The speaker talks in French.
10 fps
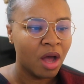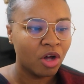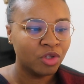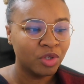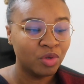
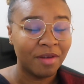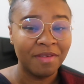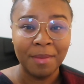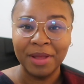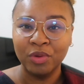Ensuite, je dois
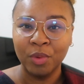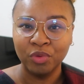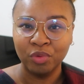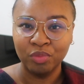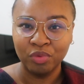faire ma
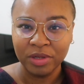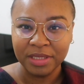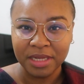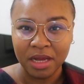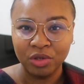demande de
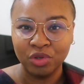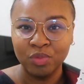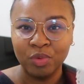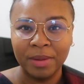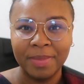bourse. Je
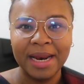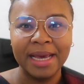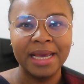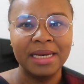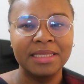ne pourrai pas
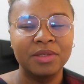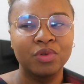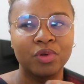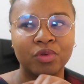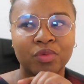la réaliser
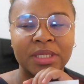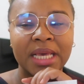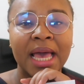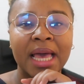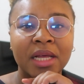aujourd'hui,
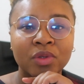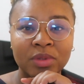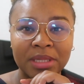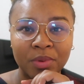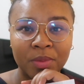
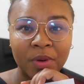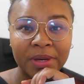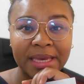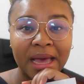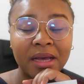tout
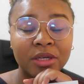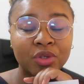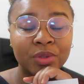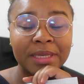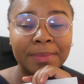simplement car
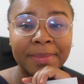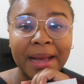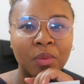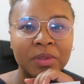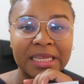je n'ai
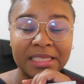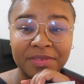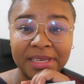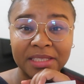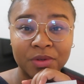pas mon
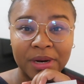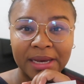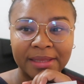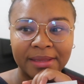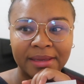certificat de
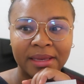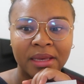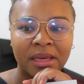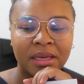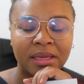scolarité.
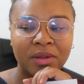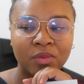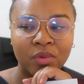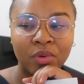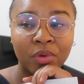Ils
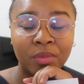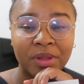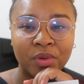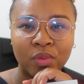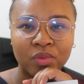nous le
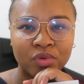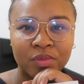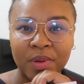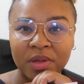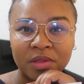remettront,
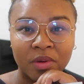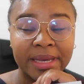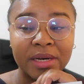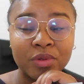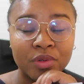je pense, dans
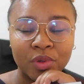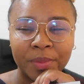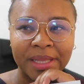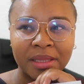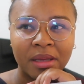quelques
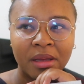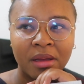semaines.